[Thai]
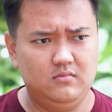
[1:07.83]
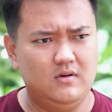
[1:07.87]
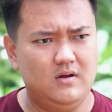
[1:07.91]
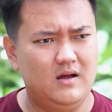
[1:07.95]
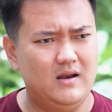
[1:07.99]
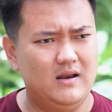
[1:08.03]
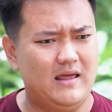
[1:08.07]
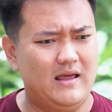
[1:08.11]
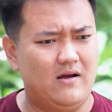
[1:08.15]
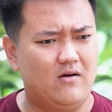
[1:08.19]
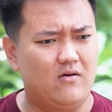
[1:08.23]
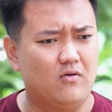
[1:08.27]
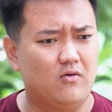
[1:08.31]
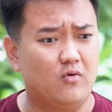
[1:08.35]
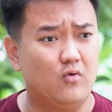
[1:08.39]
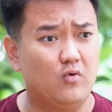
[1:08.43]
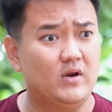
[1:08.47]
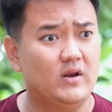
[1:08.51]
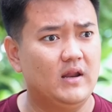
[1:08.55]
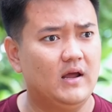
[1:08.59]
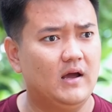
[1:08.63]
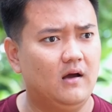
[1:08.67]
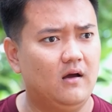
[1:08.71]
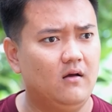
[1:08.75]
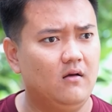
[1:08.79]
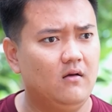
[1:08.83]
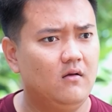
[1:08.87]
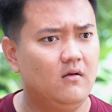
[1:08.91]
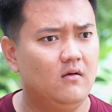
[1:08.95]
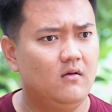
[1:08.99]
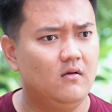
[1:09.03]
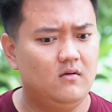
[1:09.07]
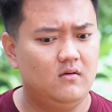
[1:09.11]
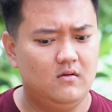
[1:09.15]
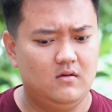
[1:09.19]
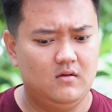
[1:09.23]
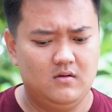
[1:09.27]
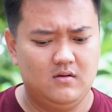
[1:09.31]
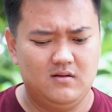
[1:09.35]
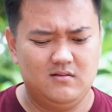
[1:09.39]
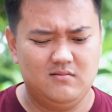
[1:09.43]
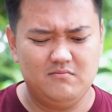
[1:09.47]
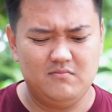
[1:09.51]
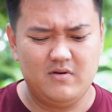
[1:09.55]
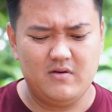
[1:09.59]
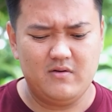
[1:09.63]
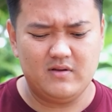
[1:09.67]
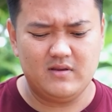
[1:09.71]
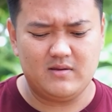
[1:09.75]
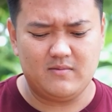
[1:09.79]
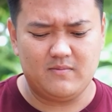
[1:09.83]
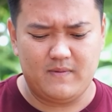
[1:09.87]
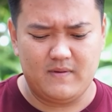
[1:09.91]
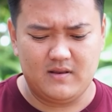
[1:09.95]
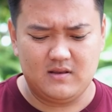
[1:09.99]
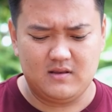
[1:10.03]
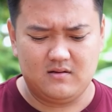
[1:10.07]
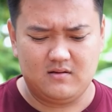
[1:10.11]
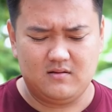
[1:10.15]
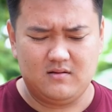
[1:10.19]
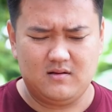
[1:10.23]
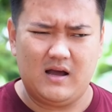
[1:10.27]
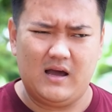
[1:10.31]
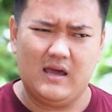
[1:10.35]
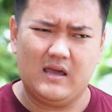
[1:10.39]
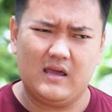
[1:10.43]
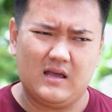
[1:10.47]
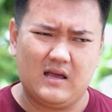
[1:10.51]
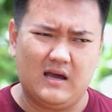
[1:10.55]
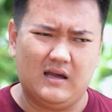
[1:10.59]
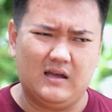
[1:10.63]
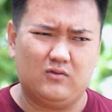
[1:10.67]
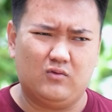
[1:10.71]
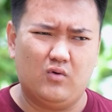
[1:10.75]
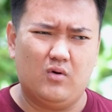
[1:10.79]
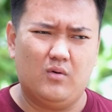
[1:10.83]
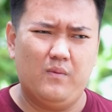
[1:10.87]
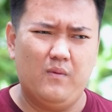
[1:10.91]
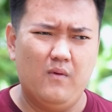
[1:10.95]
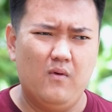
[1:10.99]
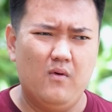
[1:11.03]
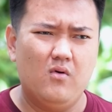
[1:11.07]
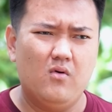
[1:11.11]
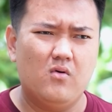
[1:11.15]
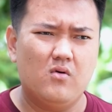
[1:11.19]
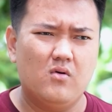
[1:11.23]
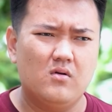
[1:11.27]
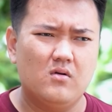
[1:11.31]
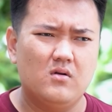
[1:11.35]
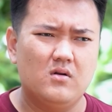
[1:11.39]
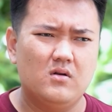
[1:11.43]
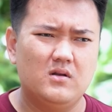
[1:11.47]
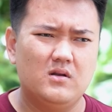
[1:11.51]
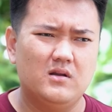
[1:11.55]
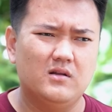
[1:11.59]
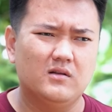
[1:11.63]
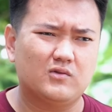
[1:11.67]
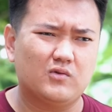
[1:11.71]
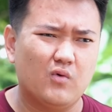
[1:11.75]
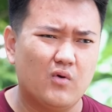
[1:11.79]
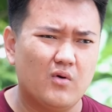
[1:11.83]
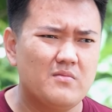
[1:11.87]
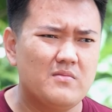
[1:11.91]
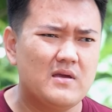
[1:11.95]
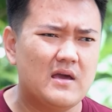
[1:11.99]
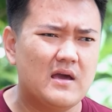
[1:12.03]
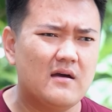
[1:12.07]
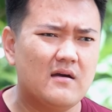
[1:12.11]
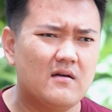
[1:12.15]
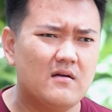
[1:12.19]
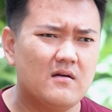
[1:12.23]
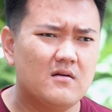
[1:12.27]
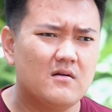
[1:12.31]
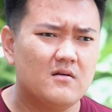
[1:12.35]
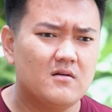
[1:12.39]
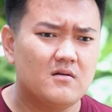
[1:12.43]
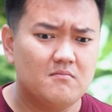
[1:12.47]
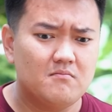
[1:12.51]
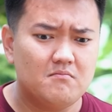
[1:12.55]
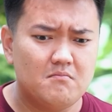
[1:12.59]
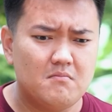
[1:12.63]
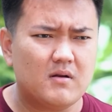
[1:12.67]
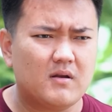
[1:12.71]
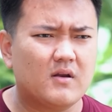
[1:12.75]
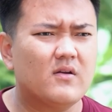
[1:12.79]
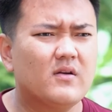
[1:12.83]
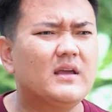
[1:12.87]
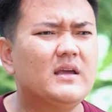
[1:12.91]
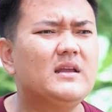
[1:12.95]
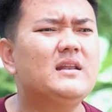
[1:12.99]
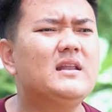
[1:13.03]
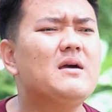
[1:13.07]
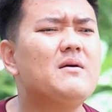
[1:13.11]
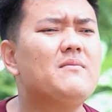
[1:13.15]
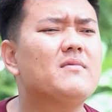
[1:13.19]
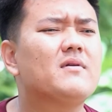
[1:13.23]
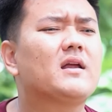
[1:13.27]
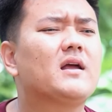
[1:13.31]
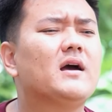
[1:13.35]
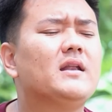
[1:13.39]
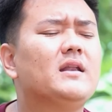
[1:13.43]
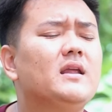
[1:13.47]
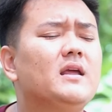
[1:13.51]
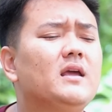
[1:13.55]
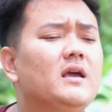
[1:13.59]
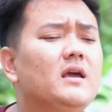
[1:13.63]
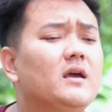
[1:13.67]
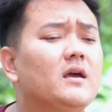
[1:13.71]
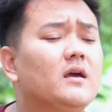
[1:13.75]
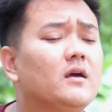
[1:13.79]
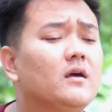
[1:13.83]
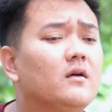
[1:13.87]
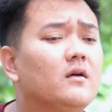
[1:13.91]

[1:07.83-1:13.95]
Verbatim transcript: อะไรของคุณเนี่ยไม่ว่าจะเป็นไข่ไก่ตัวผู้หรือตัวเมียมันก็กินได้เหมือนกันนี่